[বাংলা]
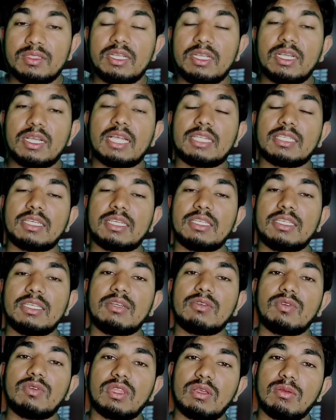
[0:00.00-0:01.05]
যাক আজকে
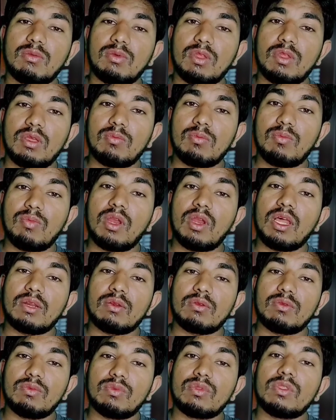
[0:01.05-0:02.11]
সেই কথাগুলো বলার
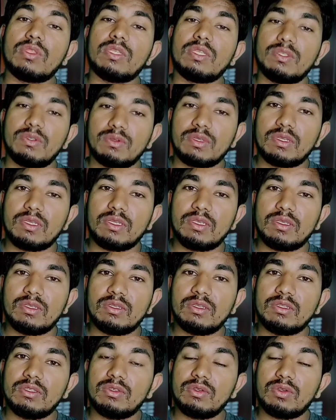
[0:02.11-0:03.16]
উদ্দেশ্য কি
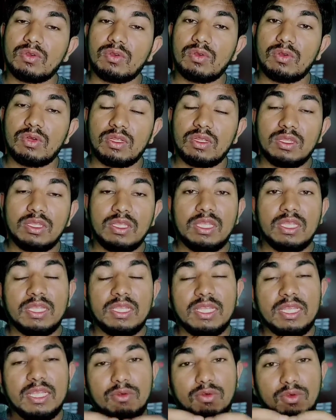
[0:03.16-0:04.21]
যখন
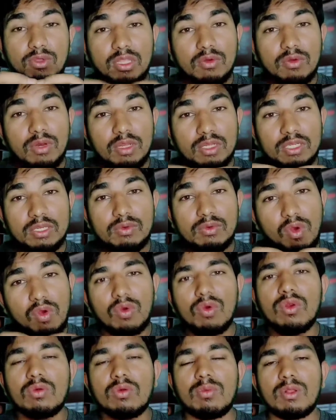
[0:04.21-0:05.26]
এই কথাগুলো সে
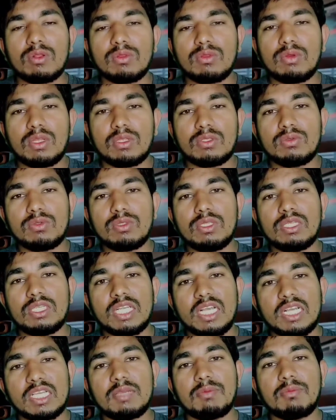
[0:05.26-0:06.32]
কখনো বলতো না যদি
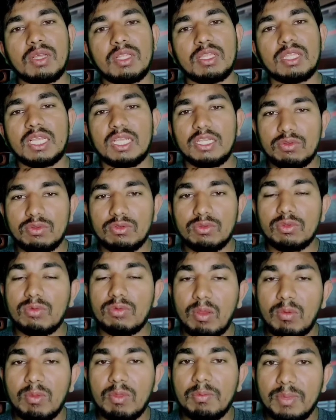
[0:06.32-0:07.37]
সাকিব খান তাকে
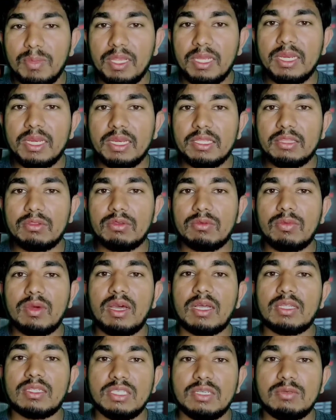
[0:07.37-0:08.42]
সুন্দরভাবে মেনে নিত
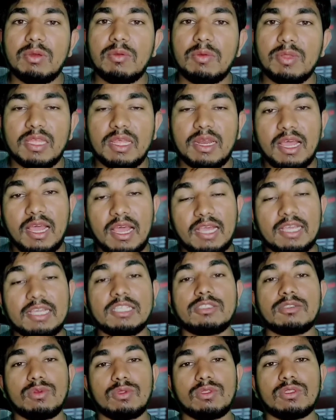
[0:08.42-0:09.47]
বা যেভাবে তারা আগে
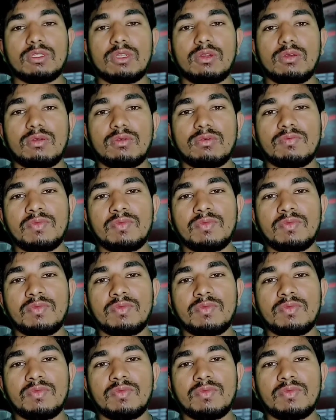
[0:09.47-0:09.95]
চলছিল